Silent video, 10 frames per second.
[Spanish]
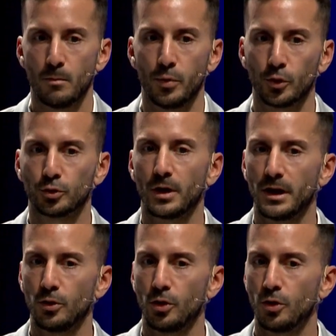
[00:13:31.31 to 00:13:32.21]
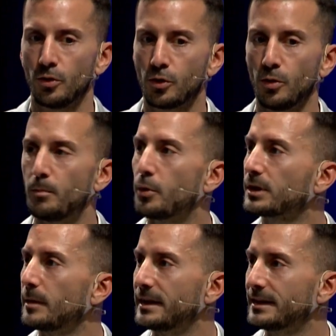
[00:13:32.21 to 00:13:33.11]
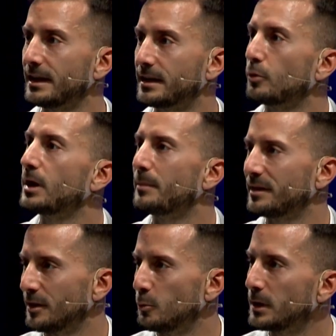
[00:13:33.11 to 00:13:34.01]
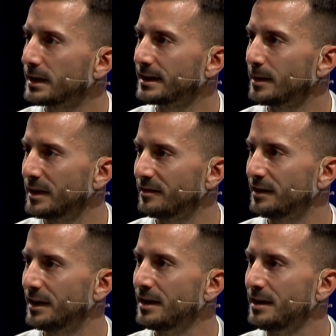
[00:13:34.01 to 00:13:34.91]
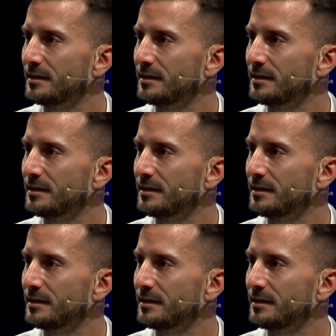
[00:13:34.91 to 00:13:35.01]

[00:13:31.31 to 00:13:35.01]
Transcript: Por otro lado, los comportamentales, tenemos la empresa Nudata que también se,